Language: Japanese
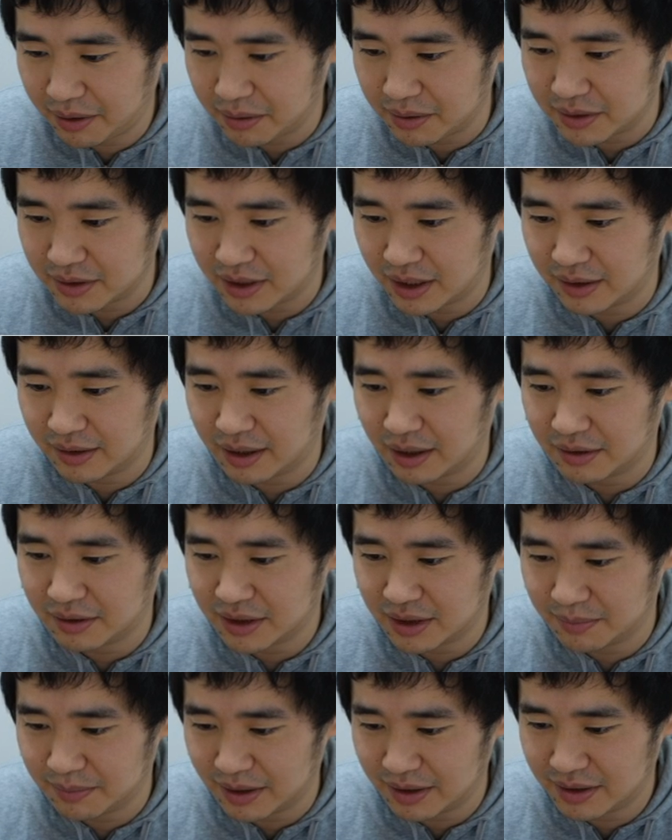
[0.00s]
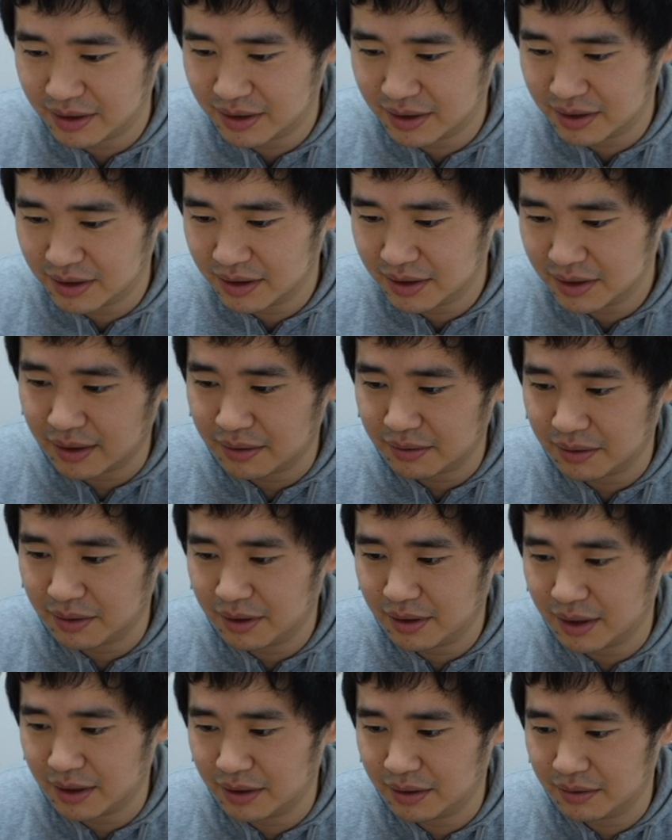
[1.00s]
を選択しますそれ
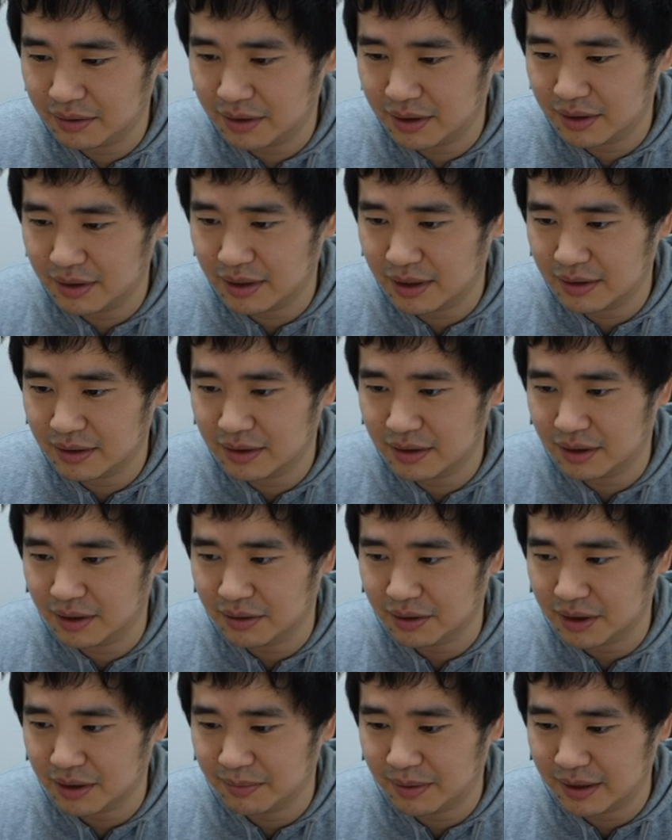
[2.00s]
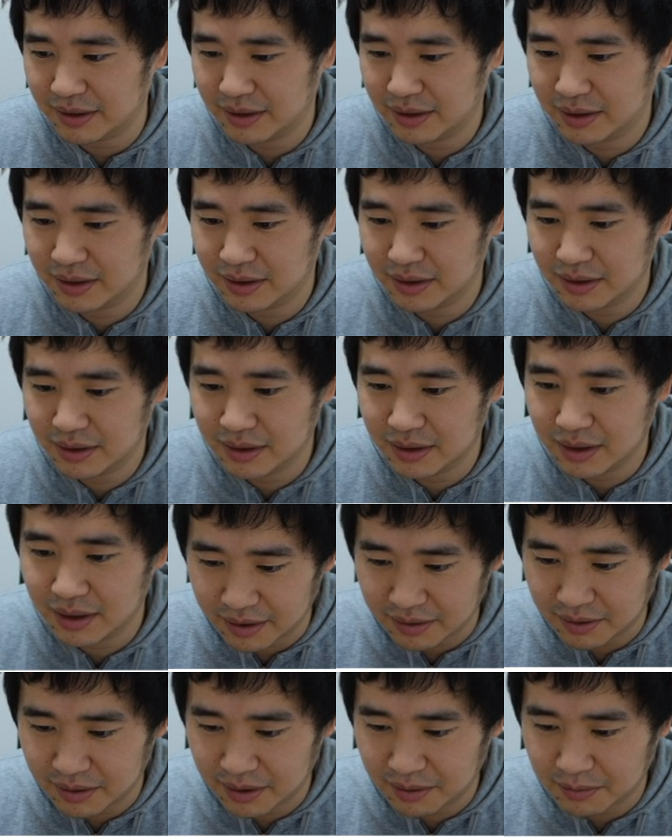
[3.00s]
では入金手続きをします
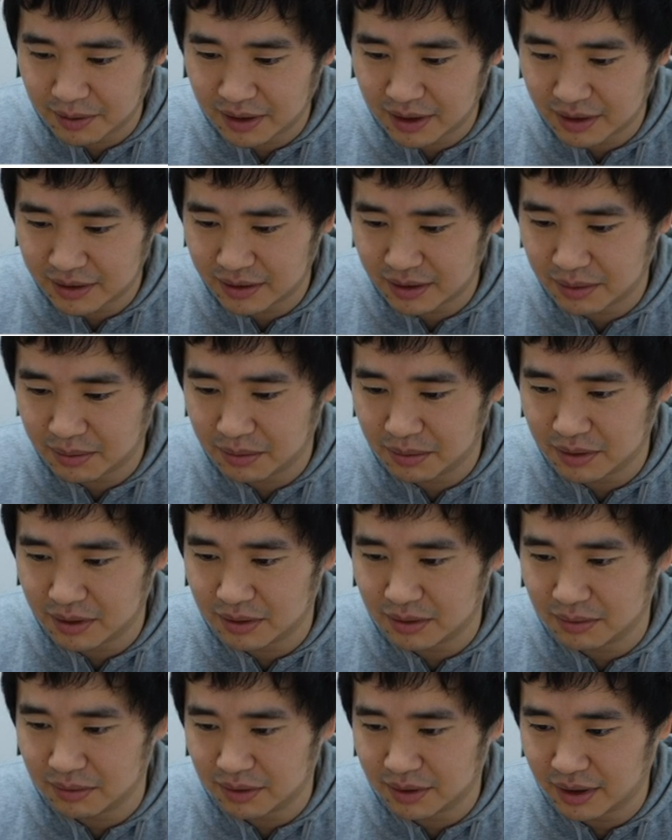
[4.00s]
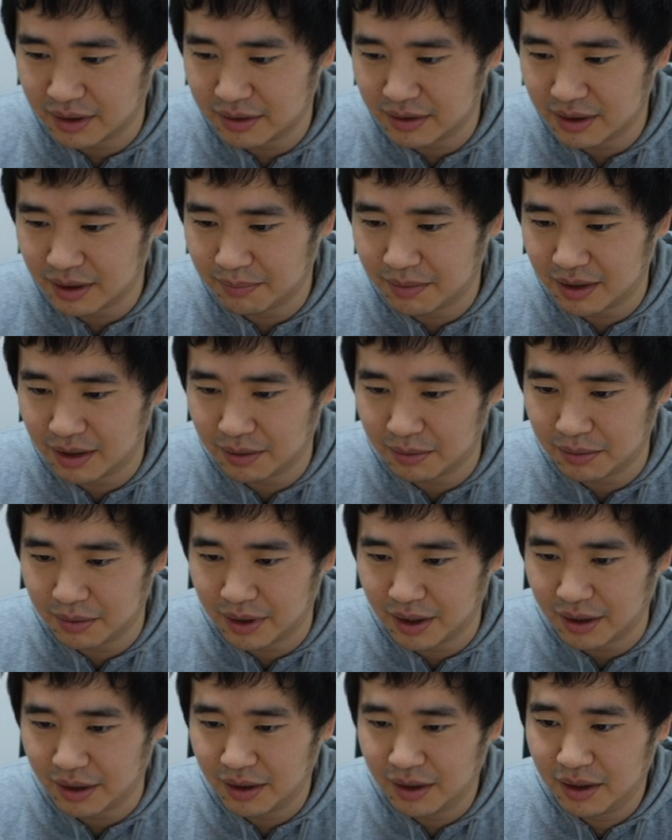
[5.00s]
それで私は個人のお客様なの
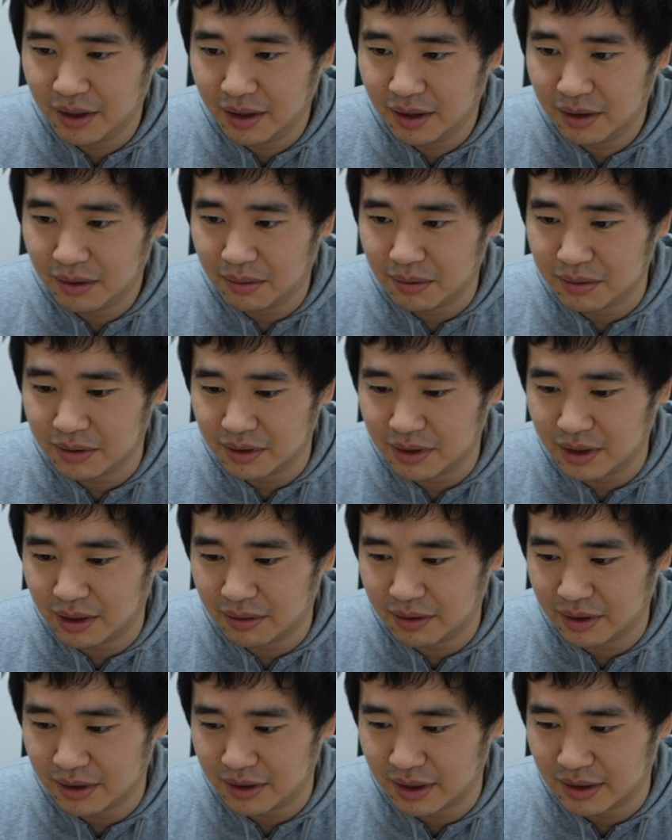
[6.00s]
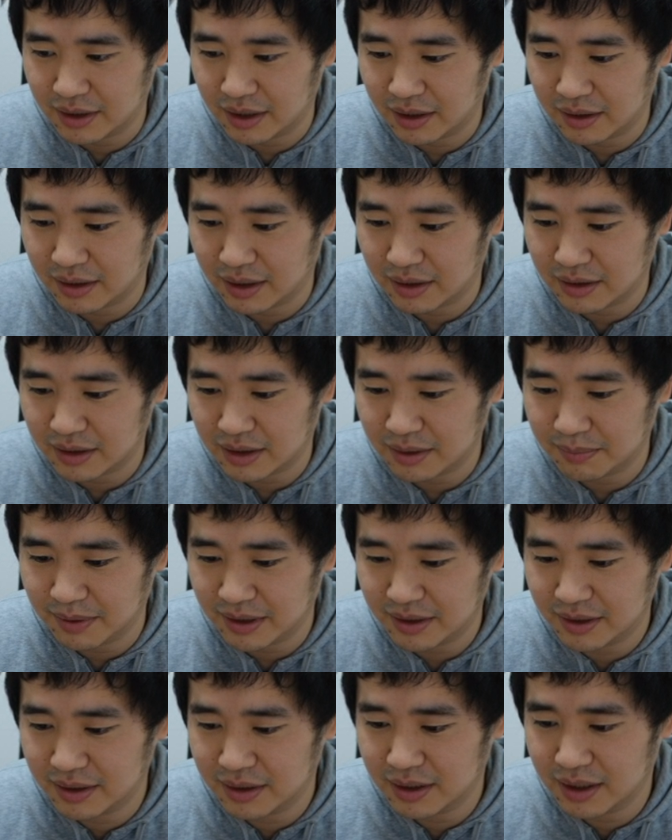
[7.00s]
でこちらをですね選択し
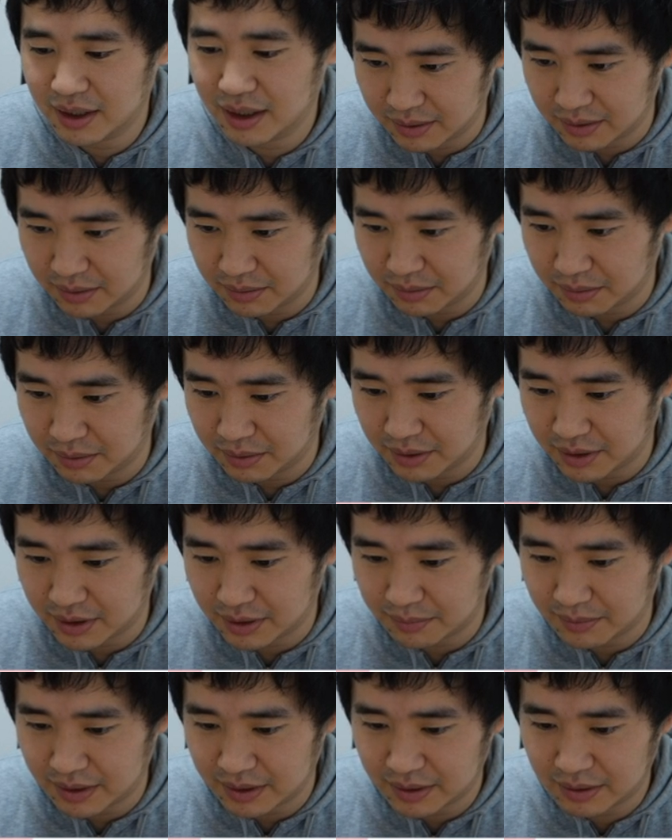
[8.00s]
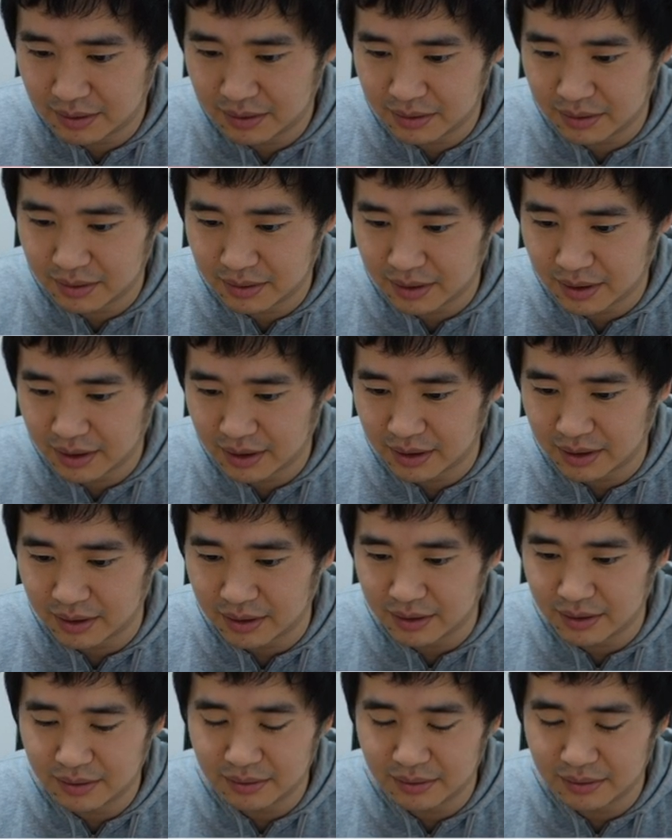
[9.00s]
ます同意します、はい、